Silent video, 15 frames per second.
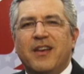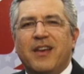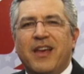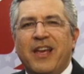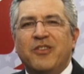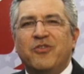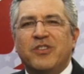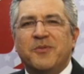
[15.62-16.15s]

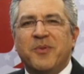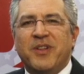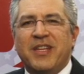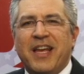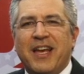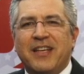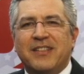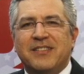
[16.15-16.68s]
Em
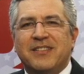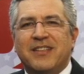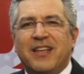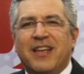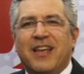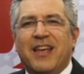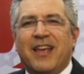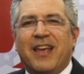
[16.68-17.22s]
2010,
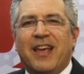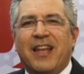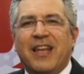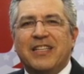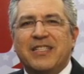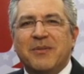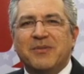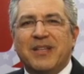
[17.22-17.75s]

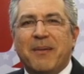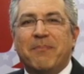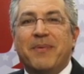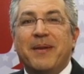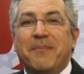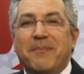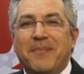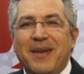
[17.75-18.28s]
elegemos a
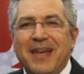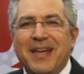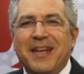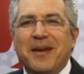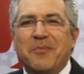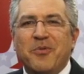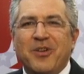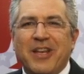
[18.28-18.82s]

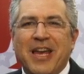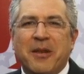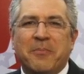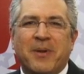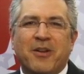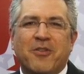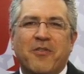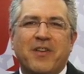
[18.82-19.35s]
primeira mulher
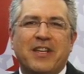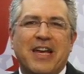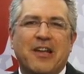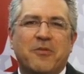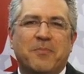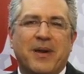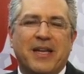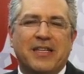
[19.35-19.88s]
para governar
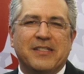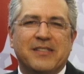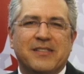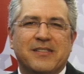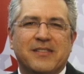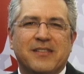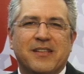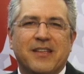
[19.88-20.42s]
o
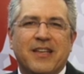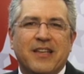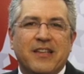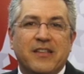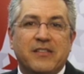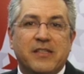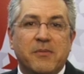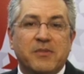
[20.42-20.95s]
país.
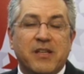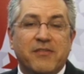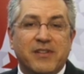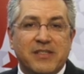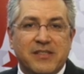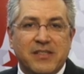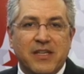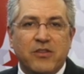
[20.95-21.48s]
Estamos
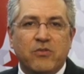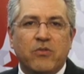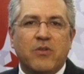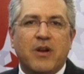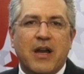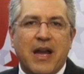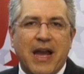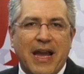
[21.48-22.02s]

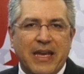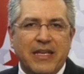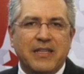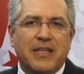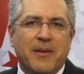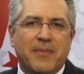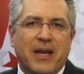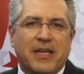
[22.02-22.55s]
avançando
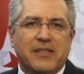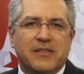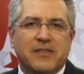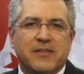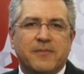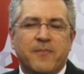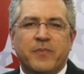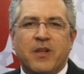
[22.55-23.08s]
ainda
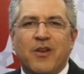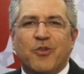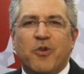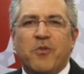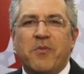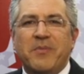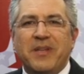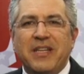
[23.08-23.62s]
mais.
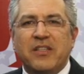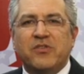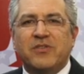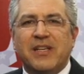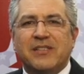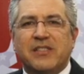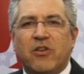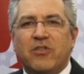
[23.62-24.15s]
Com o ministro
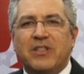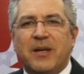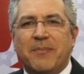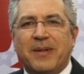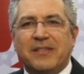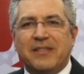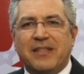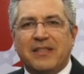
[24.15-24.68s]
da Saúde da
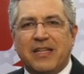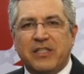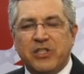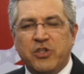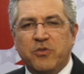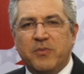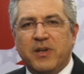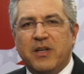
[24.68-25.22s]
presidenta
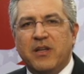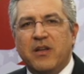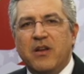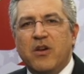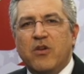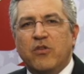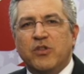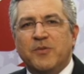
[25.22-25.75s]
Dilma,
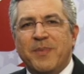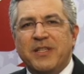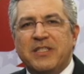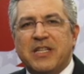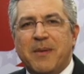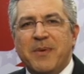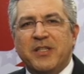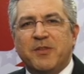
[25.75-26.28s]
os
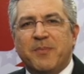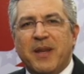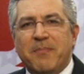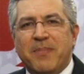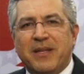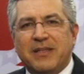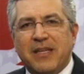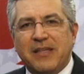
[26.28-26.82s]
medicamentos para
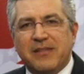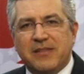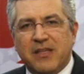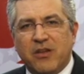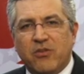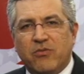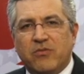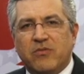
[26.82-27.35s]

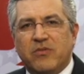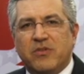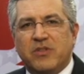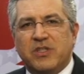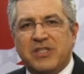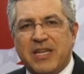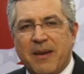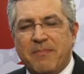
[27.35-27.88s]
hipertensão,
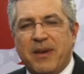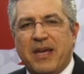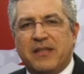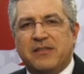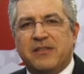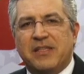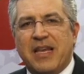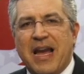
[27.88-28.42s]

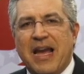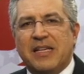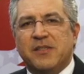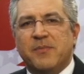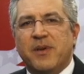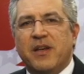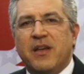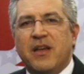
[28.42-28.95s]
diabetes e
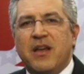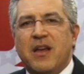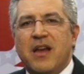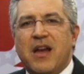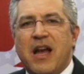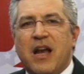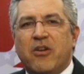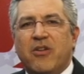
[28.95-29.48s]
asma
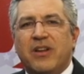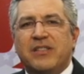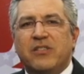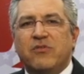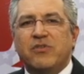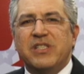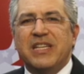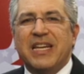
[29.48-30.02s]
agora
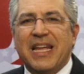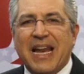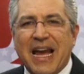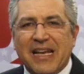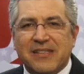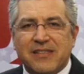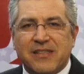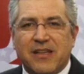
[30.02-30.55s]
estão de
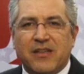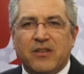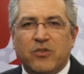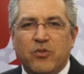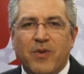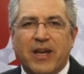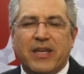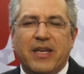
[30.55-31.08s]
graça
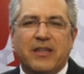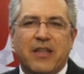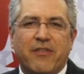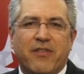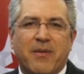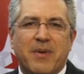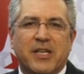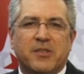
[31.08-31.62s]
no Aqui Tem
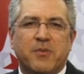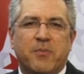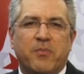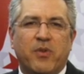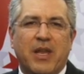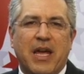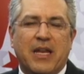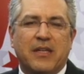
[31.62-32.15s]
Farmácia
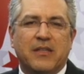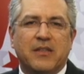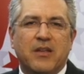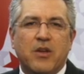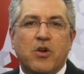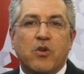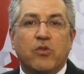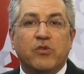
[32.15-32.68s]
Popular.
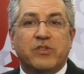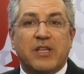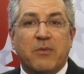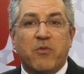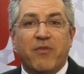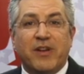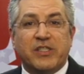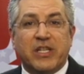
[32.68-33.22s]
O
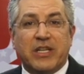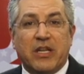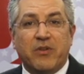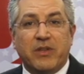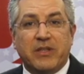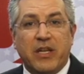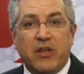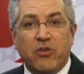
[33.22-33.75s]
SAMU vai chegar no
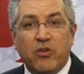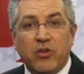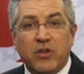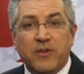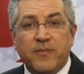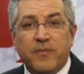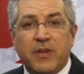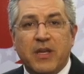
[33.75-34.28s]

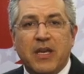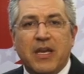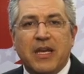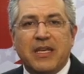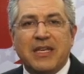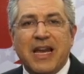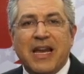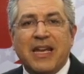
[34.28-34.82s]
interior,
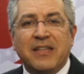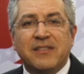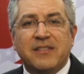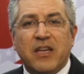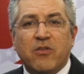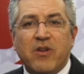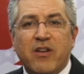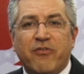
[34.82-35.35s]
e a Rede
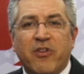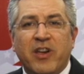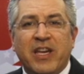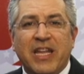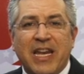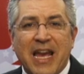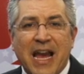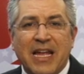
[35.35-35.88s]
Cegonha foi
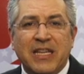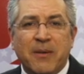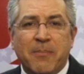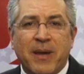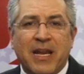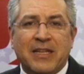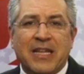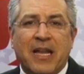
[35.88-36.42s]
criada
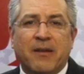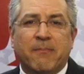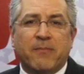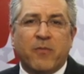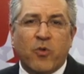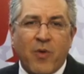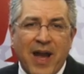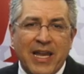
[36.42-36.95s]
para dar
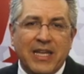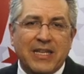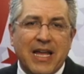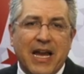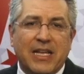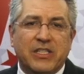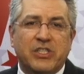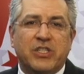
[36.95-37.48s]

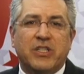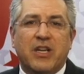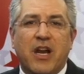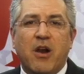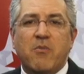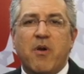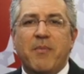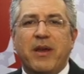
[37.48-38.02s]
qualidade
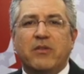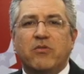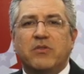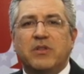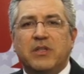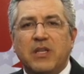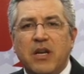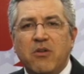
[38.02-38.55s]
a um momento
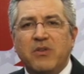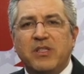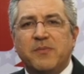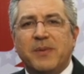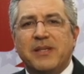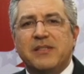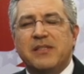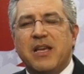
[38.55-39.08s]
tão
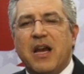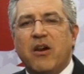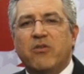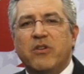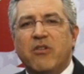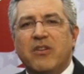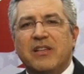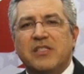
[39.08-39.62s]
especial
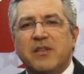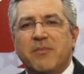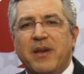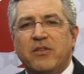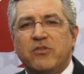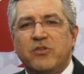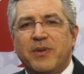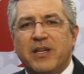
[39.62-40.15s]
que é o
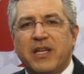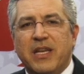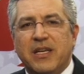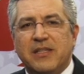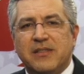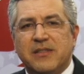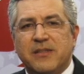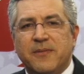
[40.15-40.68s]
nascimento de uma
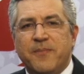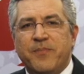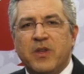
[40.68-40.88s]
criança.